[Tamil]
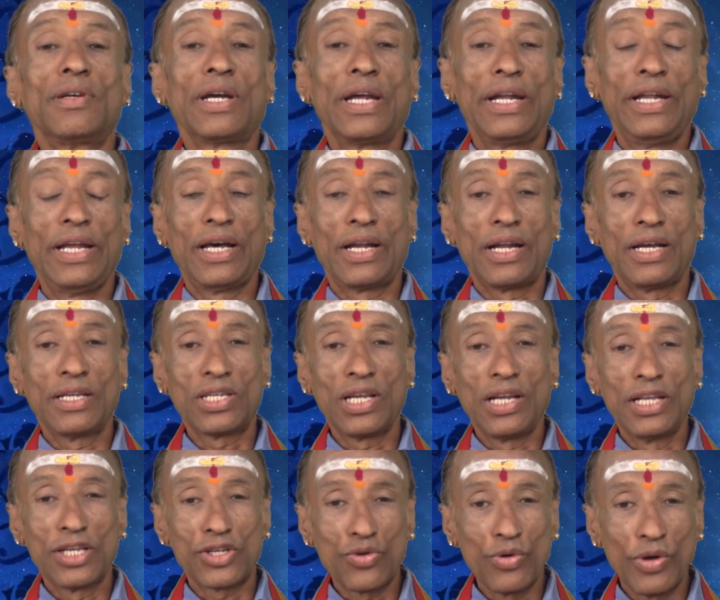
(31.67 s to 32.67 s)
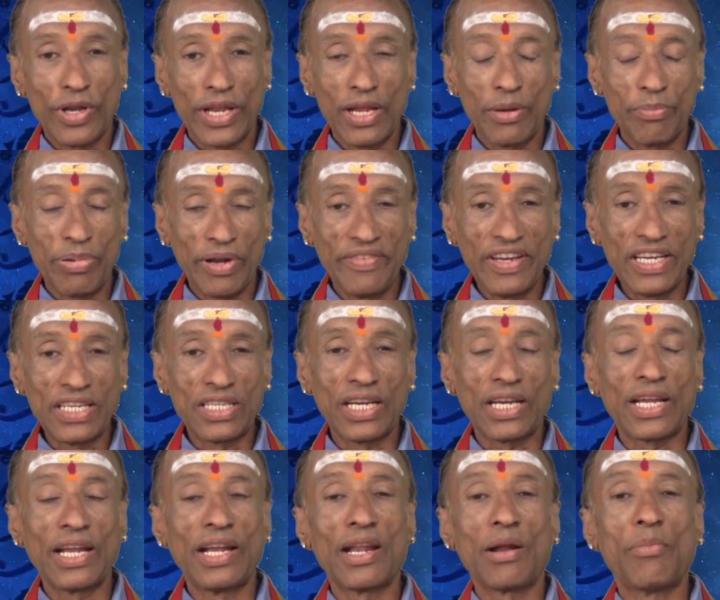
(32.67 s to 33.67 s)
கன்னியா ராசியில் சூரியன்
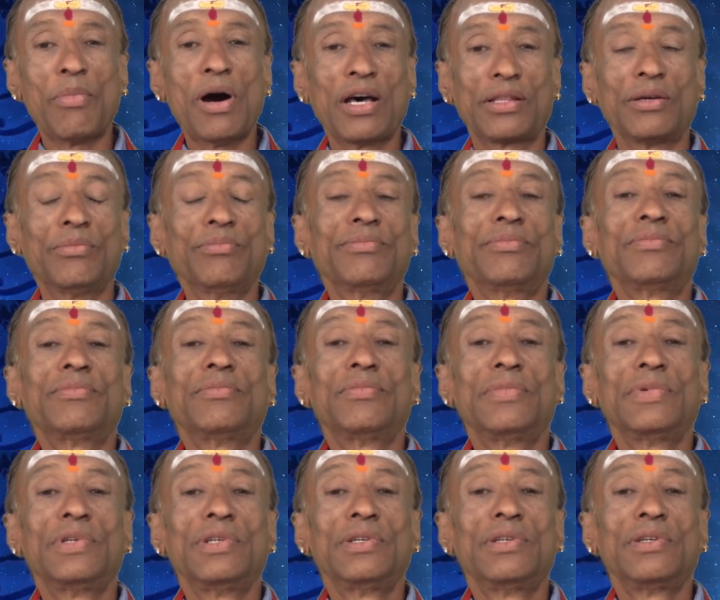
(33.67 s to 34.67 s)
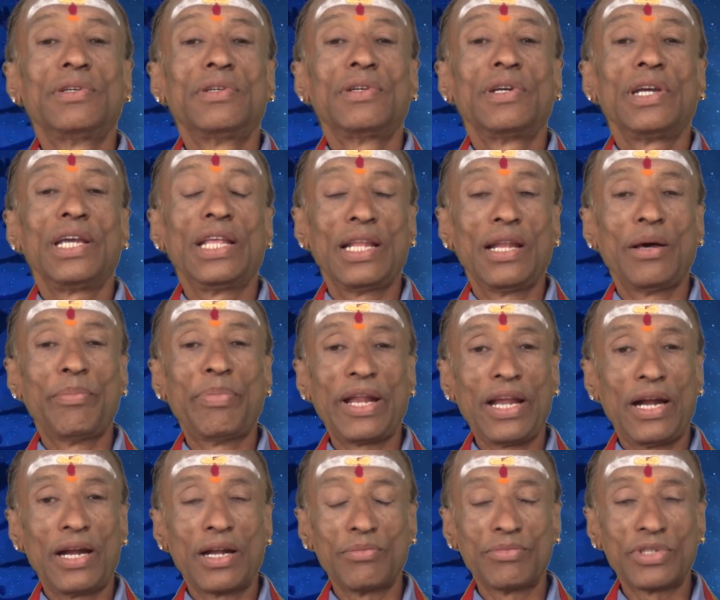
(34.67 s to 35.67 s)
பிரவேசிக்கின்ற மாதம் இதில்
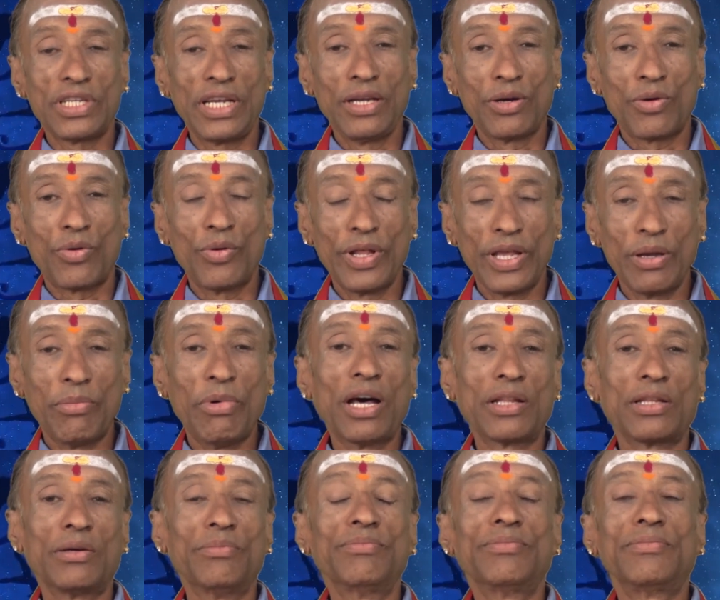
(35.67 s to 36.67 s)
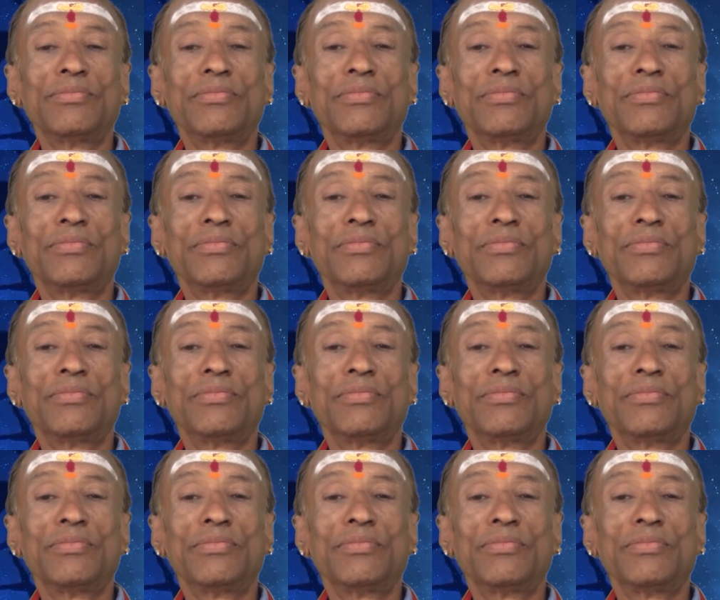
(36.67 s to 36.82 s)
பிரயாணம் செய்யக்கூடிய மாதம்